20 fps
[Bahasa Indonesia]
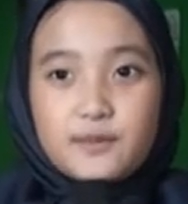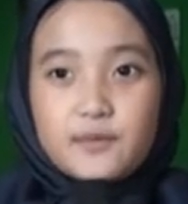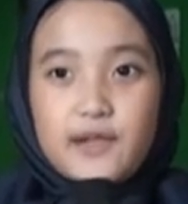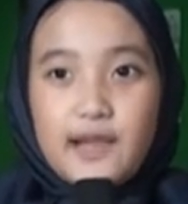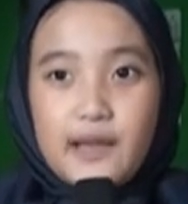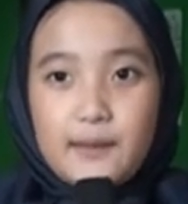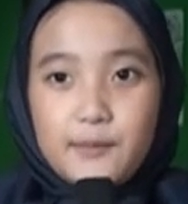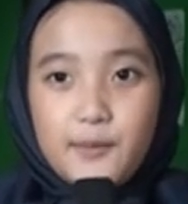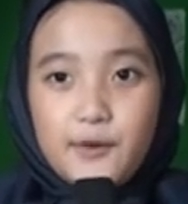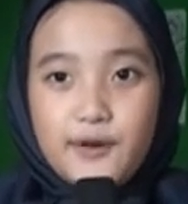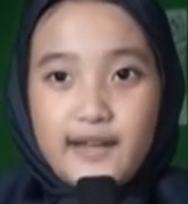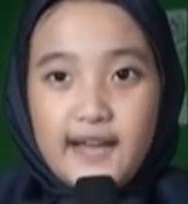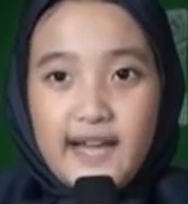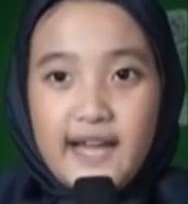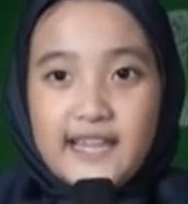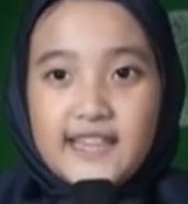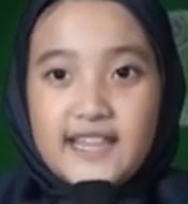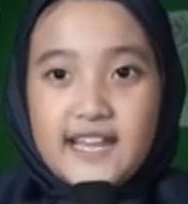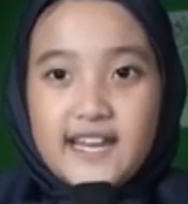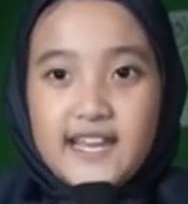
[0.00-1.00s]
melaporkan
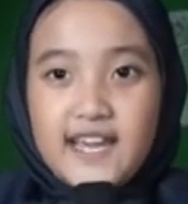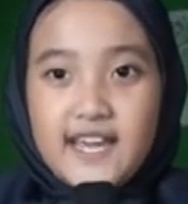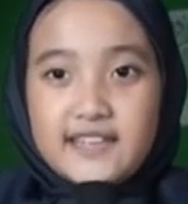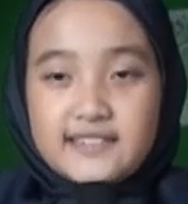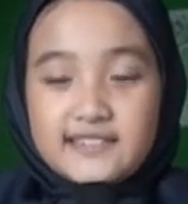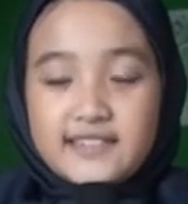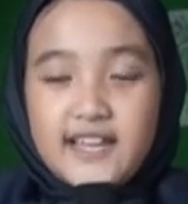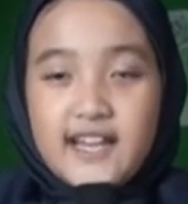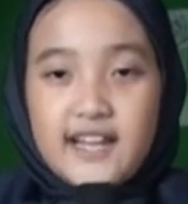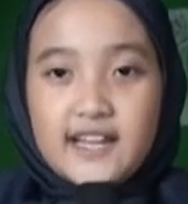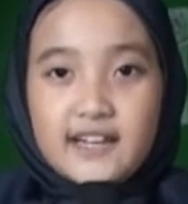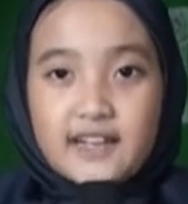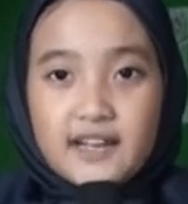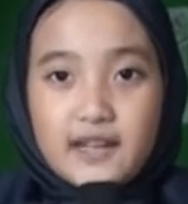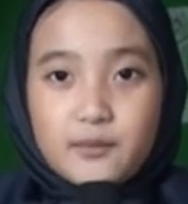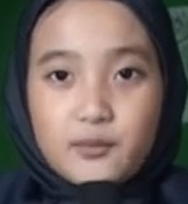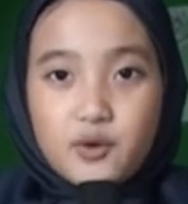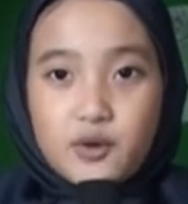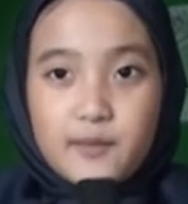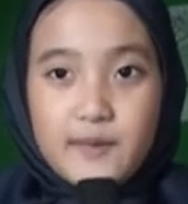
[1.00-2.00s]
dari SD
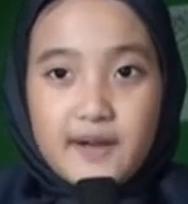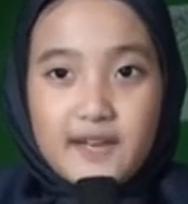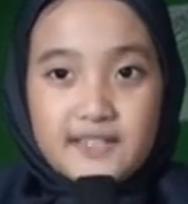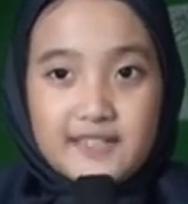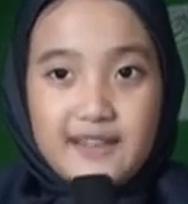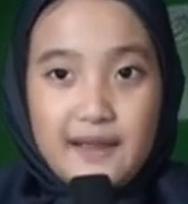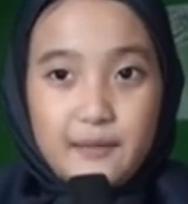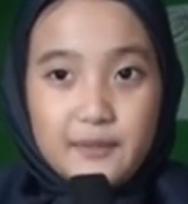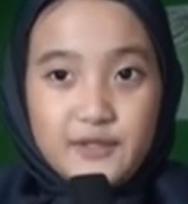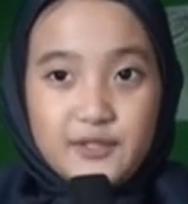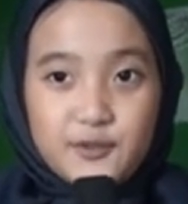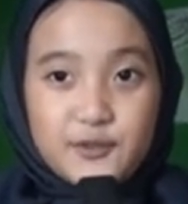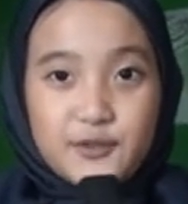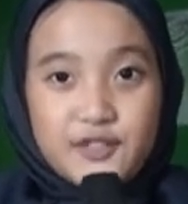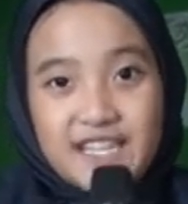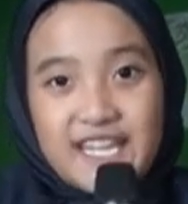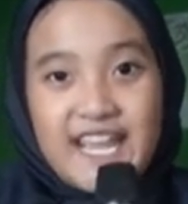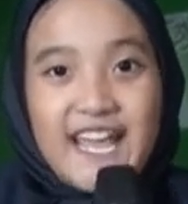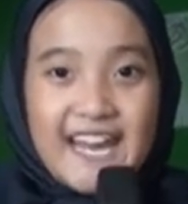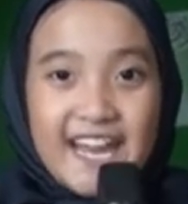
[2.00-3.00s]
Alilham Global Islamic
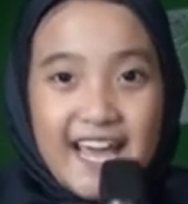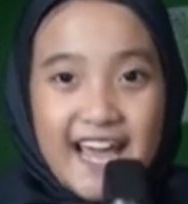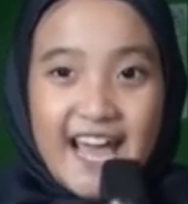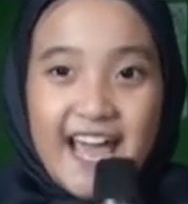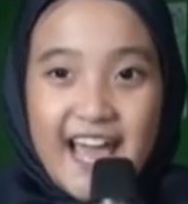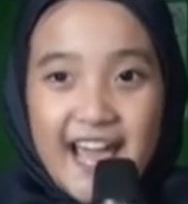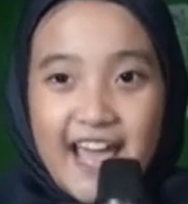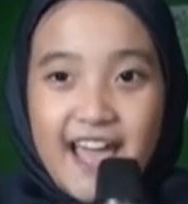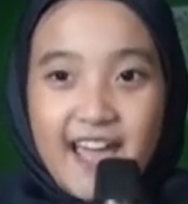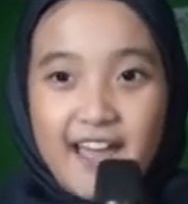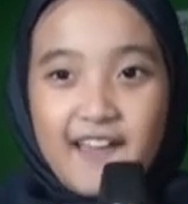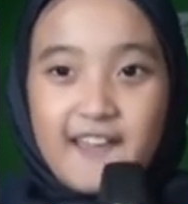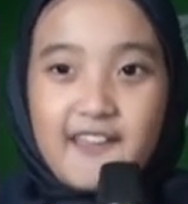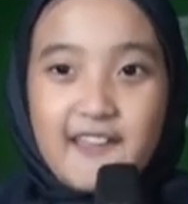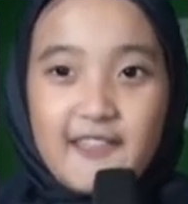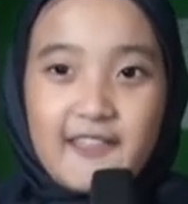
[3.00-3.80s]
Dadah!